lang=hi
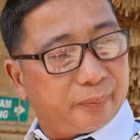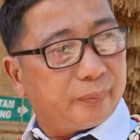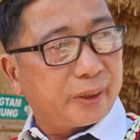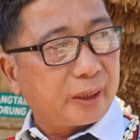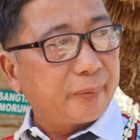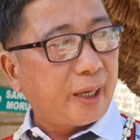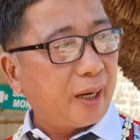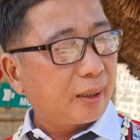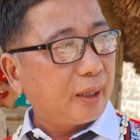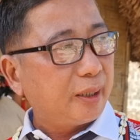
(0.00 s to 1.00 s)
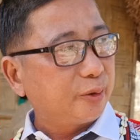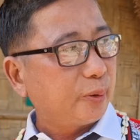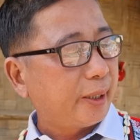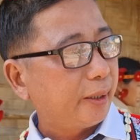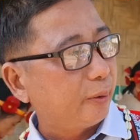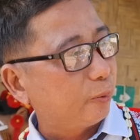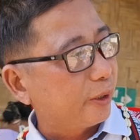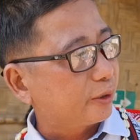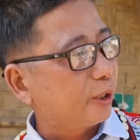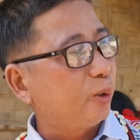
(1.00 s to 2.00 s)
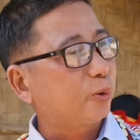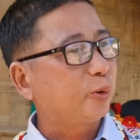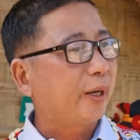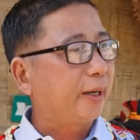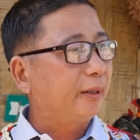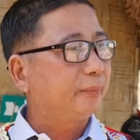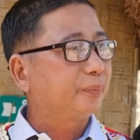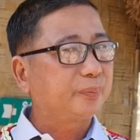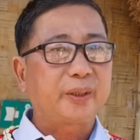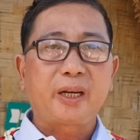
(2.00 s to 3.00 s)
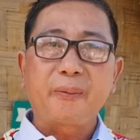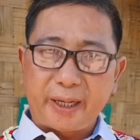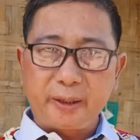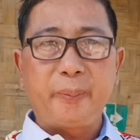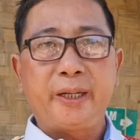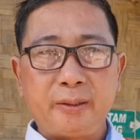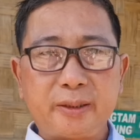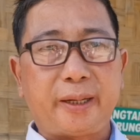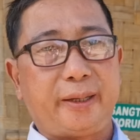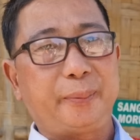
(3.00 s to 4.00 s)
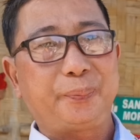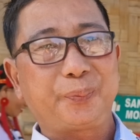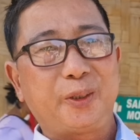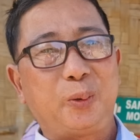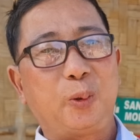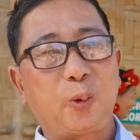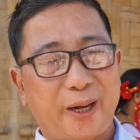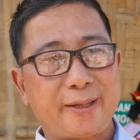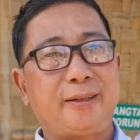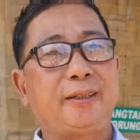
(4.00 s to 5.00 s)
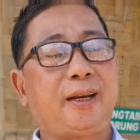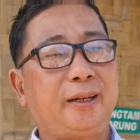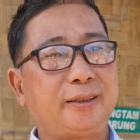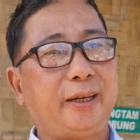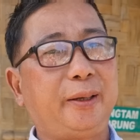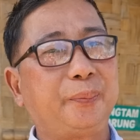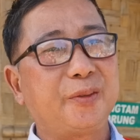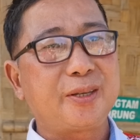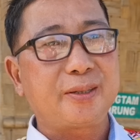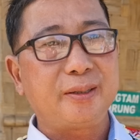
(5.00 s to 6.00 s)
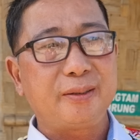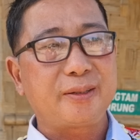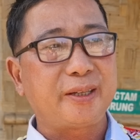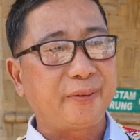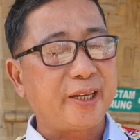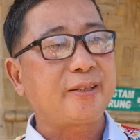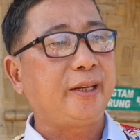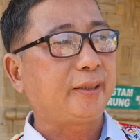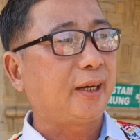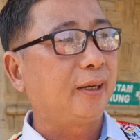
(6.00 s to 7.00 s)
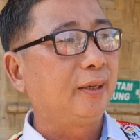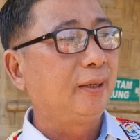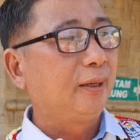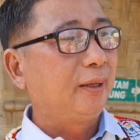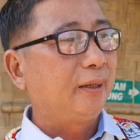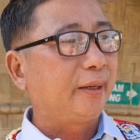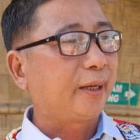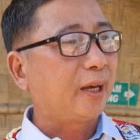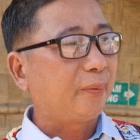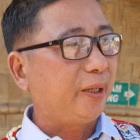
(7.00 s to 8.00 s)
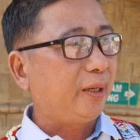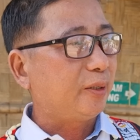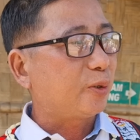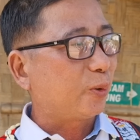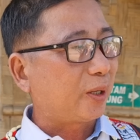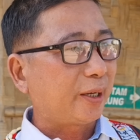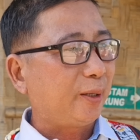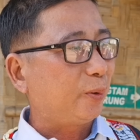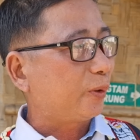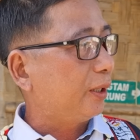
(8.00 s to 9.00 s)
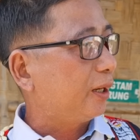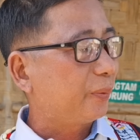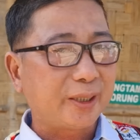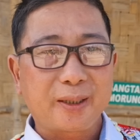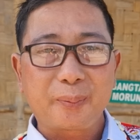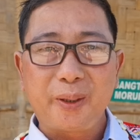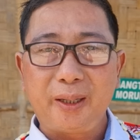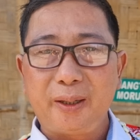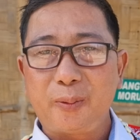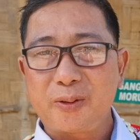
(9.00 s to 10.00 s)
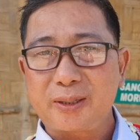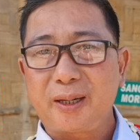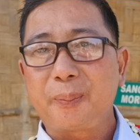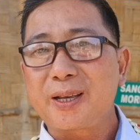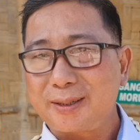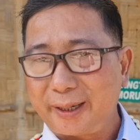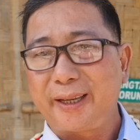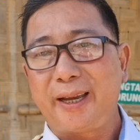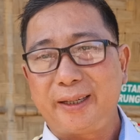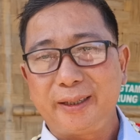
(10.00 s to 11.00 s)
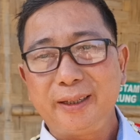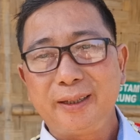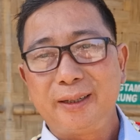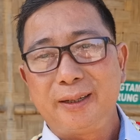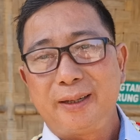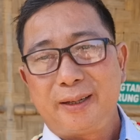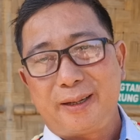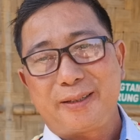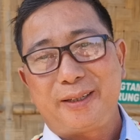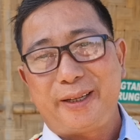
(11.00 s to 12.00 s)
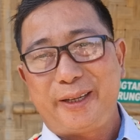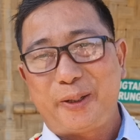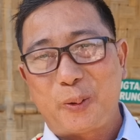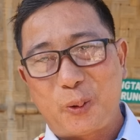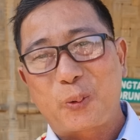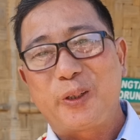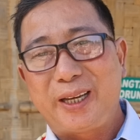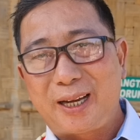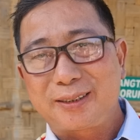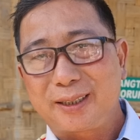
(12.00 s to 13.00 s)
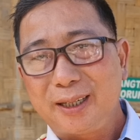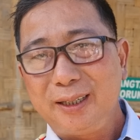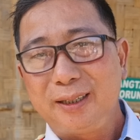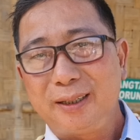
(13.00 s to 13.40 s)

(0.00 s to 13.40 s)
मतलब यहाँ का जो है वेस्टर्न लुक जो है मतलब इंडिपेंडेंट चाहिए अच्छा तो लुक स्टेट अलग चाहिए सेवन स्टेट का अच्छा अच्छा लेकिन अभी सुकारे लोग ने अभी तक में उसका फैसला किया ही नहीं अच्छा इसलिए वो लोग नहीं आ सका